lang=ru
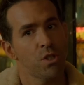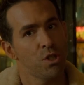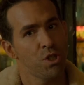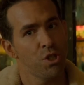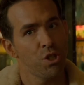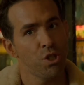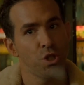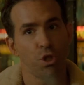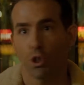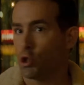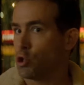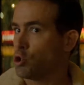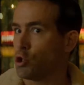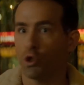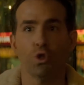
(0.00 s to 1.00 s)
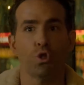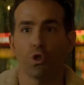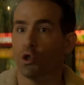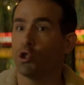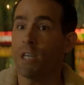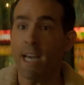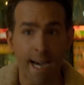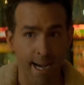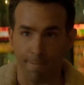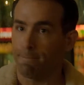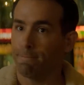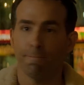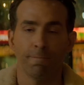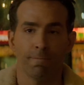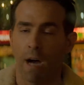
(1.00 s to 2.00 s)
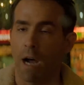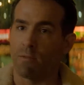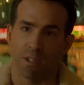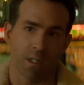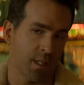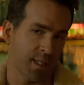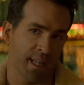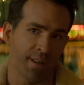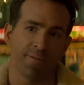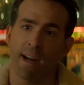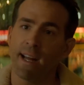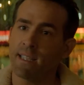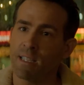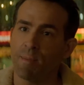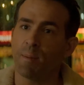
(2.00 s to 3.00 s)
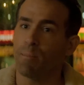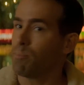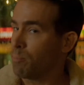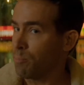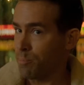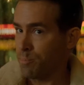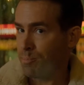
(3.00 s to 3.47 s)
Ну, да. И лучшими друзьями, и